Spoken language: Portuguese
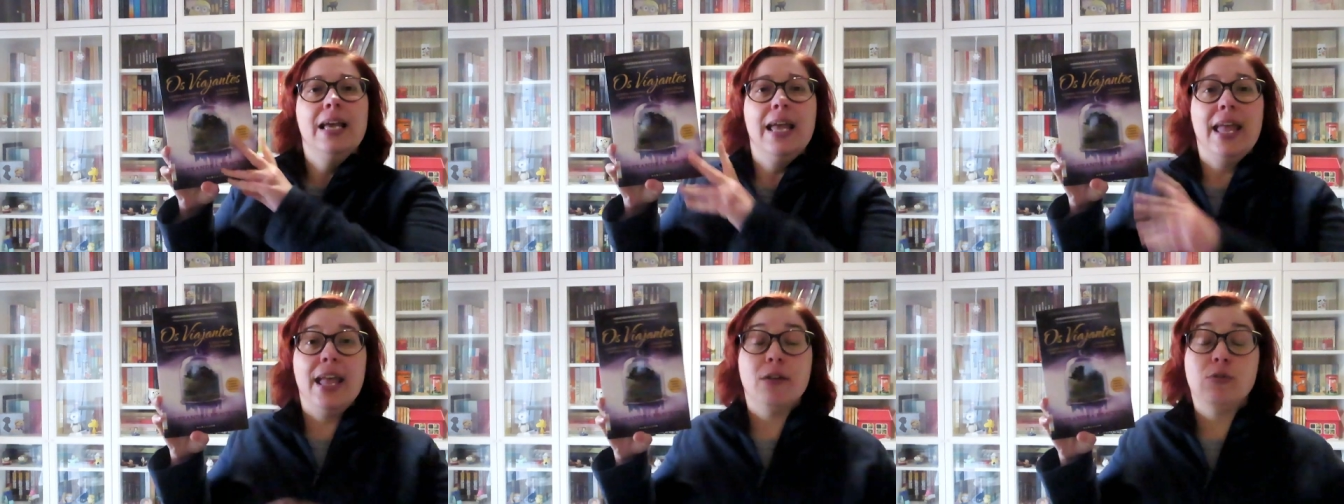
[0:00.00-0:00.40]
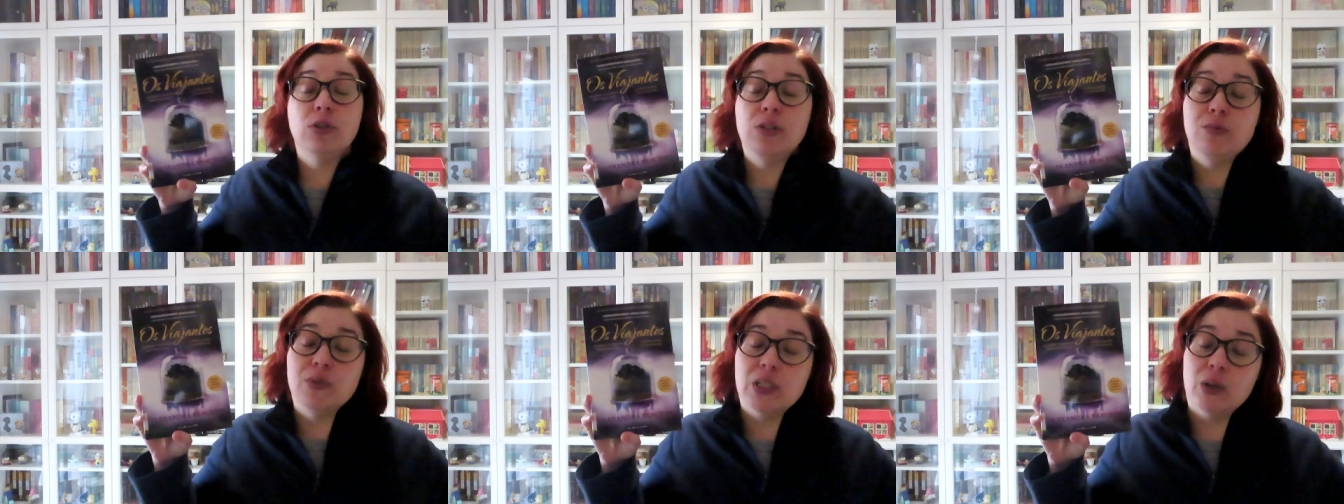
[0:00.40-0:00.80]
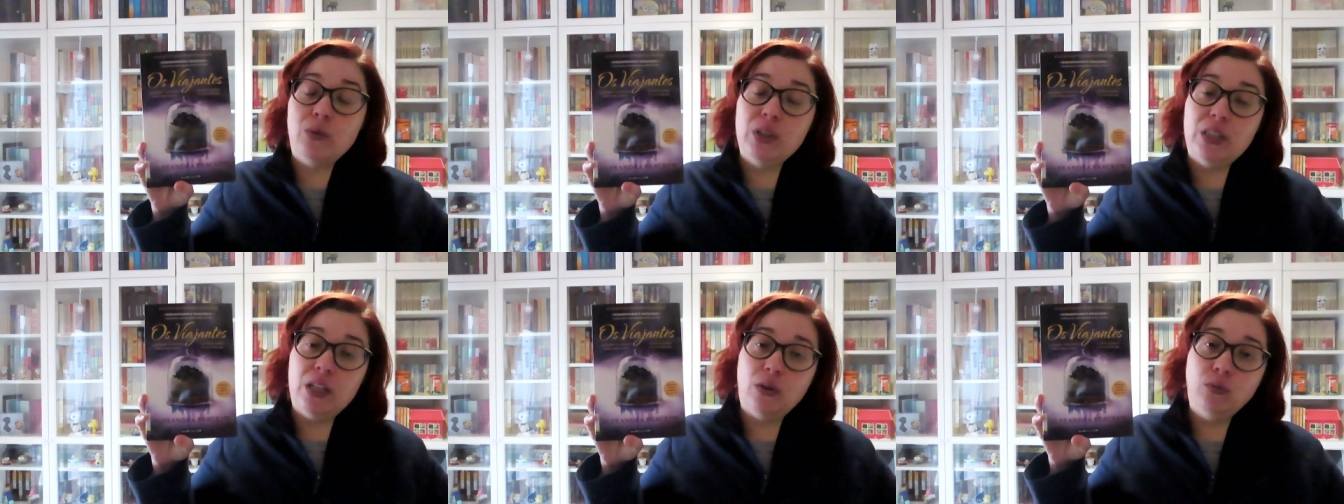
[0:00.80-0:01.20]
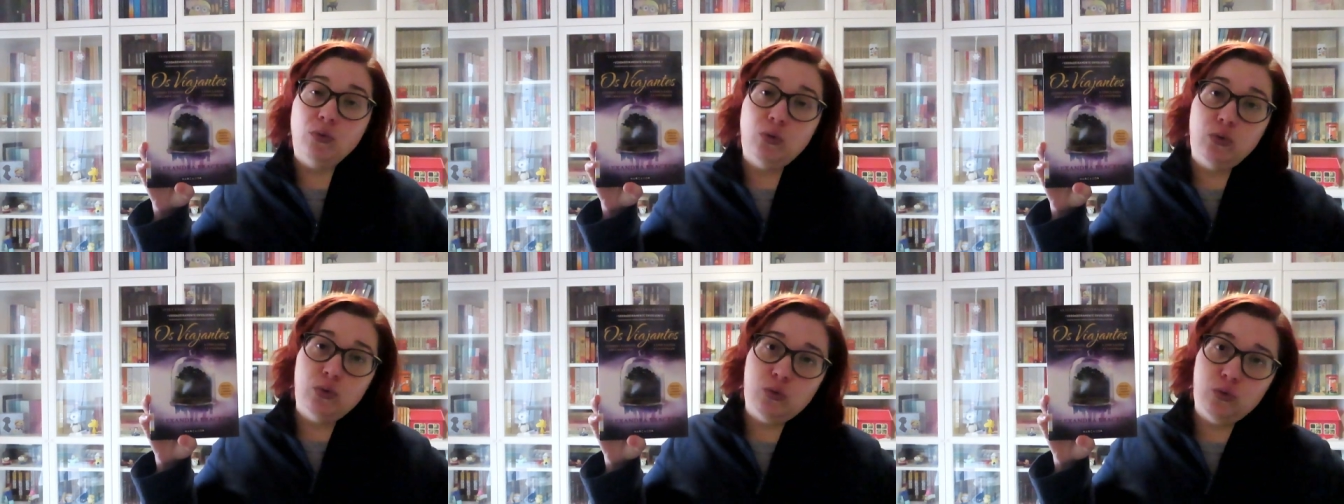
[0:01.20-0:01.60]
É a continuação então
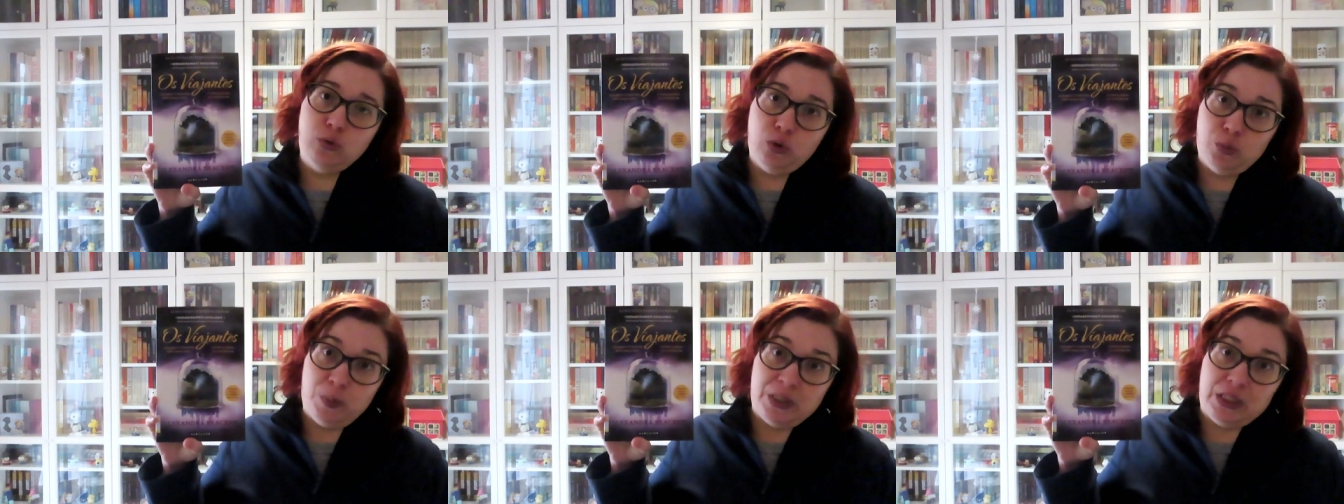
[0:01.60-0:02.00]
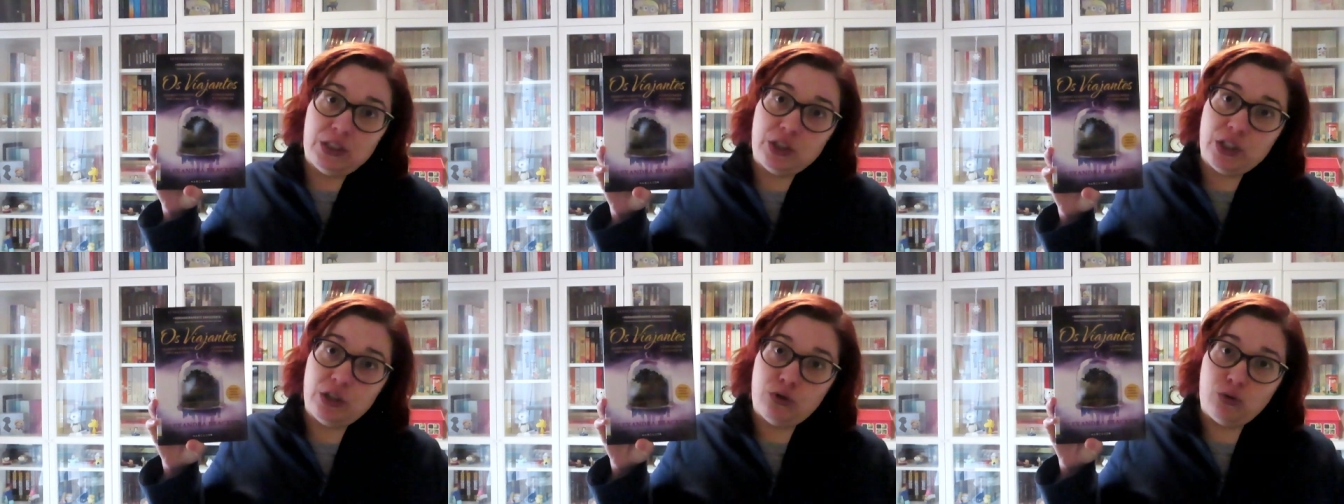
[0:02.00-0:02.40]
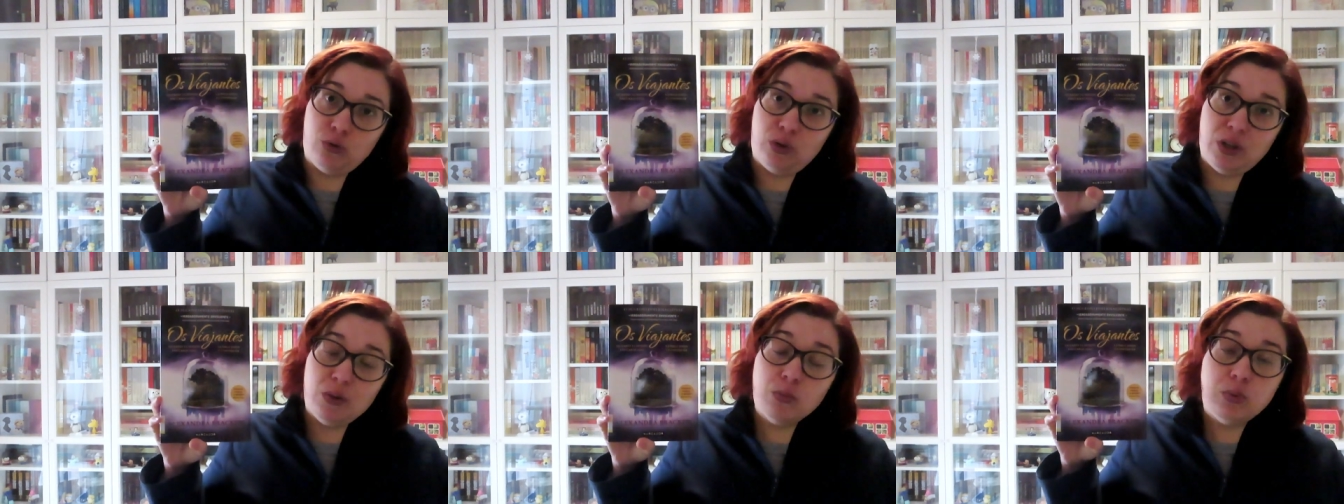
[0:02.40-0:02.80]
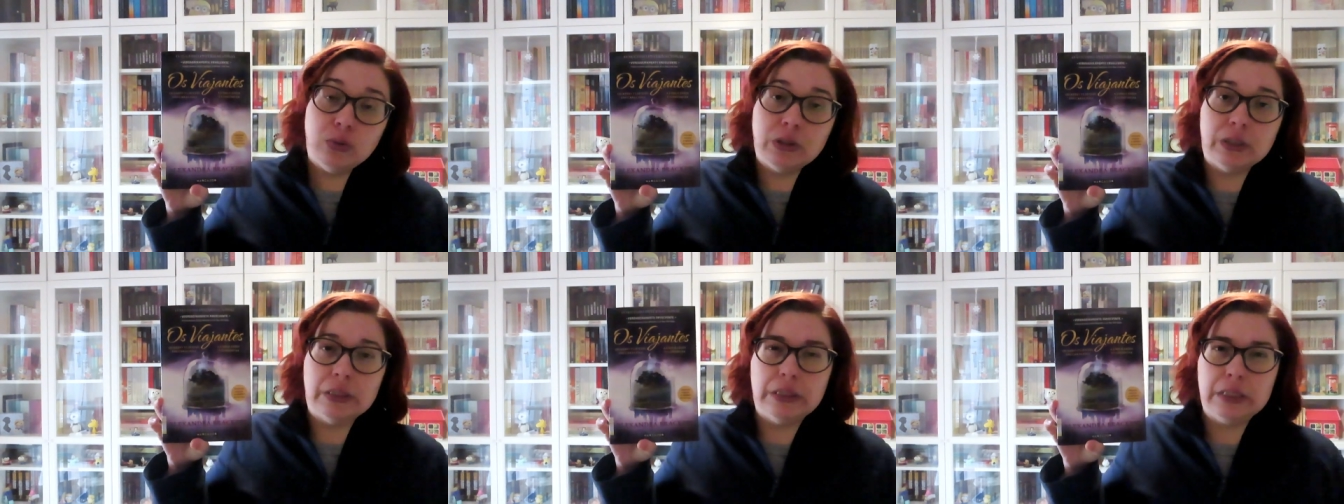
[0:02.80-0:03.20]
do Os Passageiros do Tempo,
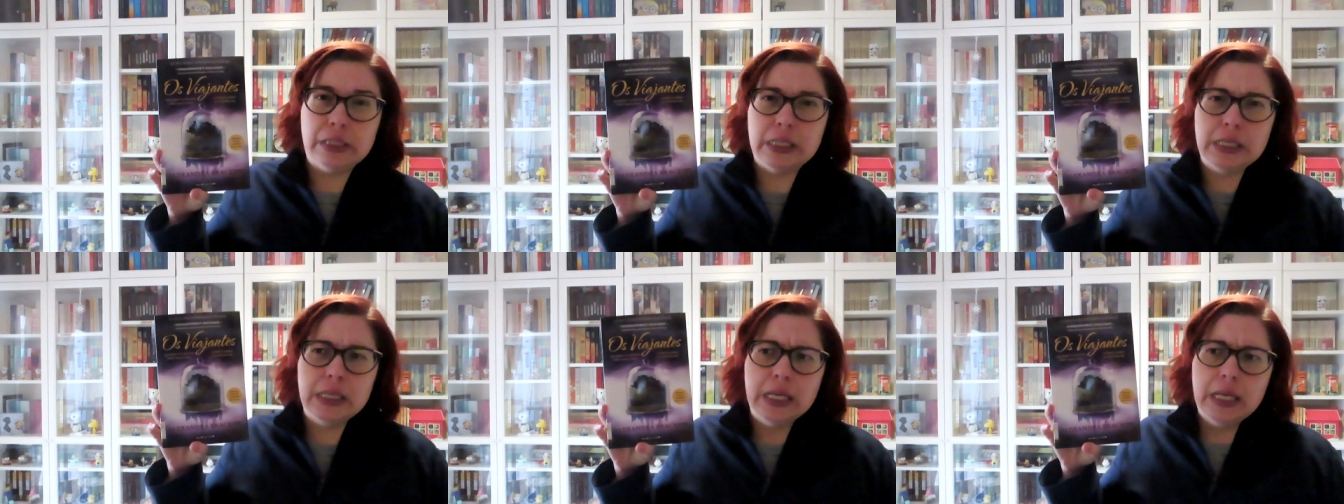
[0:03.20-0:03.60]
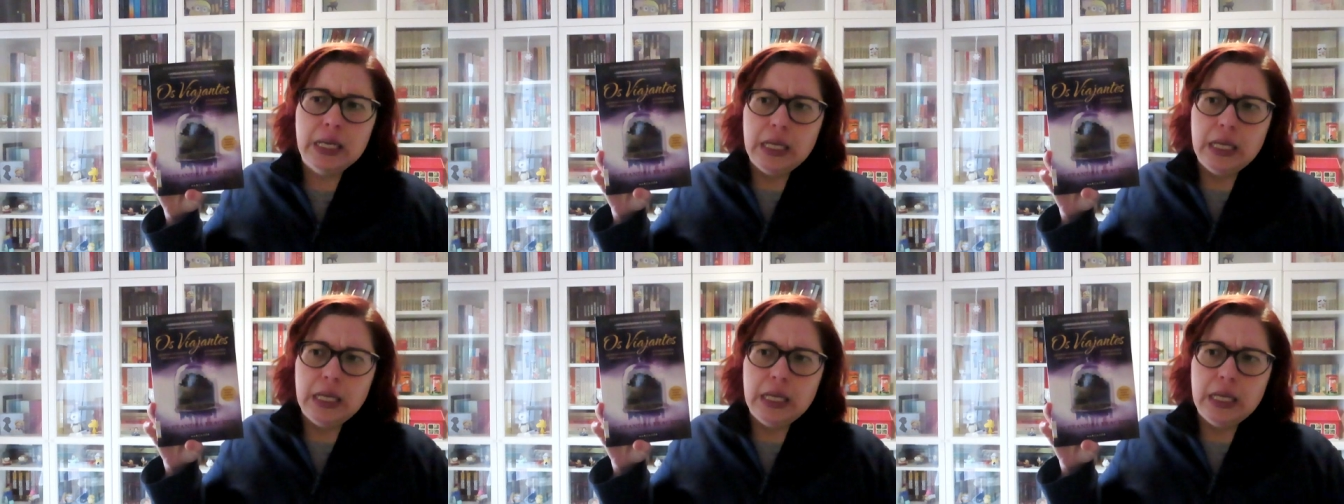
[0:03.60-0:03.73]
que li,